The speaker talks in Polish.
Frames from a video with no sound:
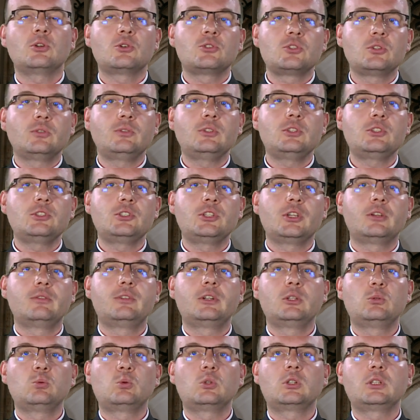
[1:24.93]
oczywiście
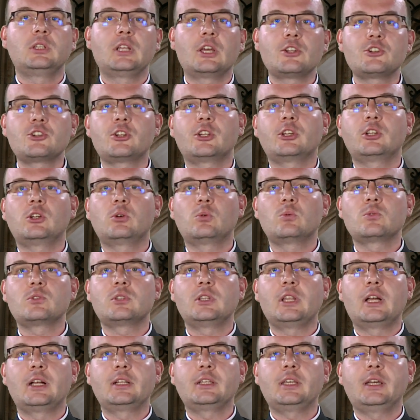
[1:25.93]
według naszego
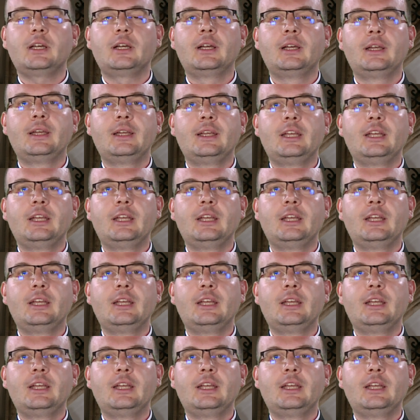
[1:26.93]
uznania.